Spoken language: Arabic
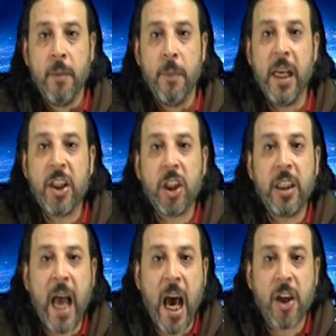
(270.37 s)
بالكش
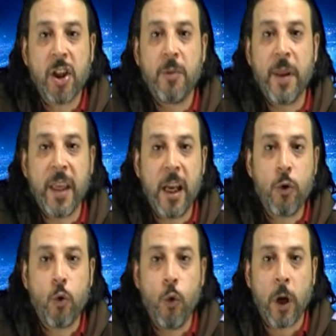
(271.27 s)
تدحرجت
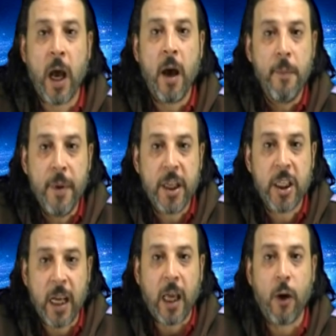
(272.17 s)
مثلا كورة ماشي
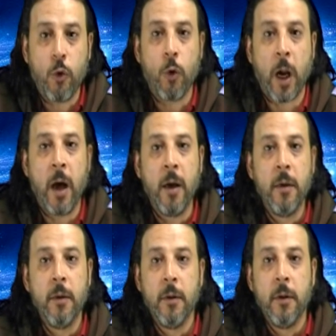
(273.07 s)
نلقى كورة
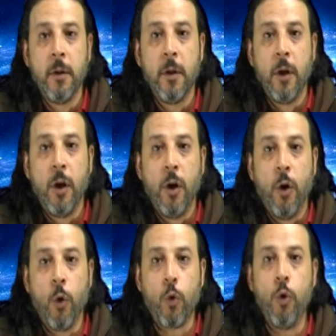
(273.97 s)

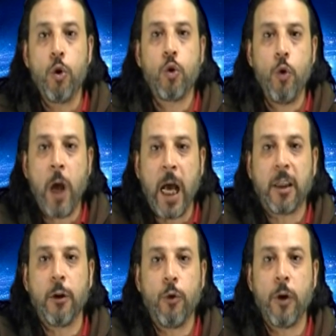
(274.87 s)
ونقول شكون
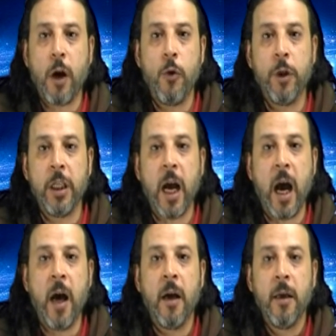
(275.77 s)
حط الكورة هوني
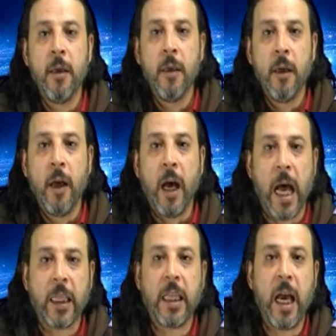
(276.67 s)
أه
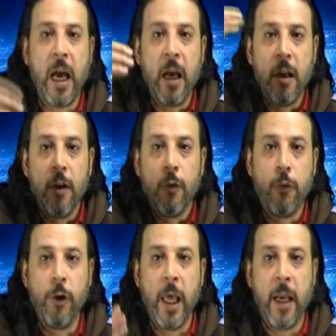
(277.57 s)
حطها
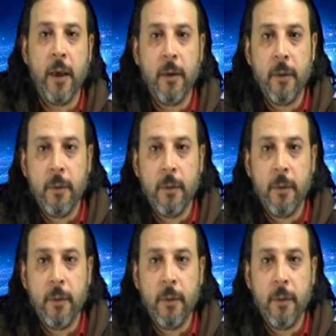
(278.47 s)
فلان